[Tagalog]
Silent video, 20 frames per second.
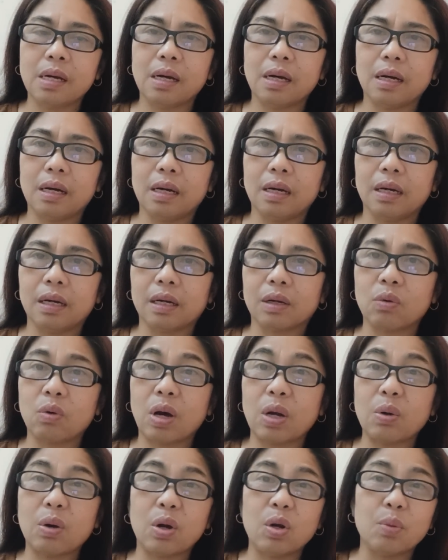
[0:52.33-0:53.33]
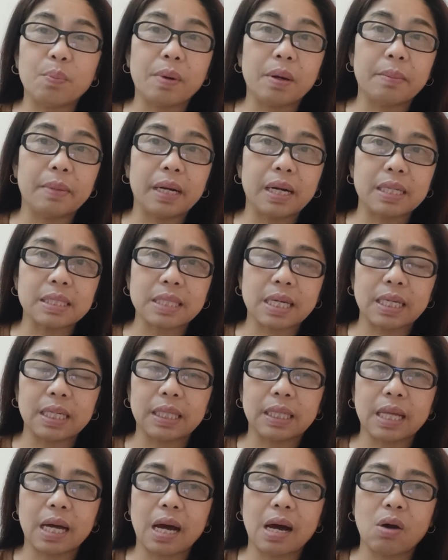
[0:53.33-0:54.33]
uh, kung ano-ano pang mga
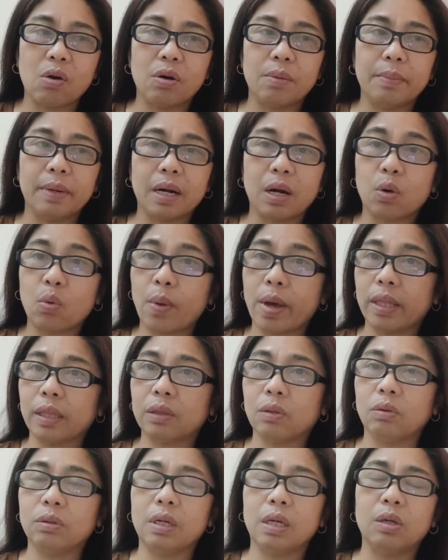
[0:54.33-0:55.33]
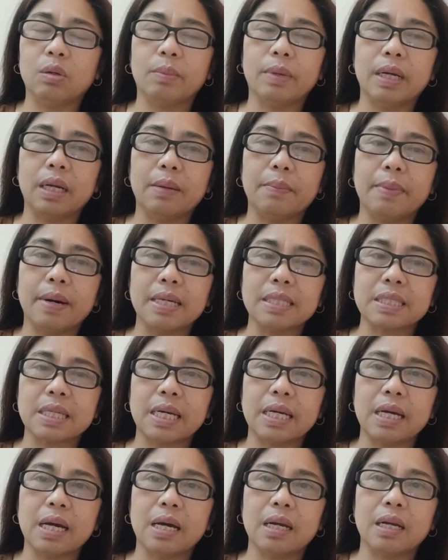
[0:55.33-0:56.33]
salita or mga kwento na lumalabas
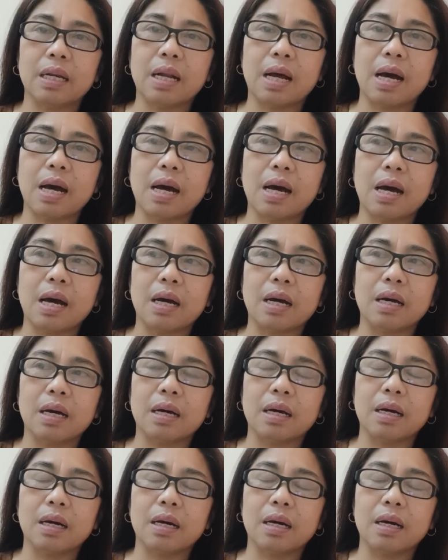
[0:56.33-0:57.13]
ayan na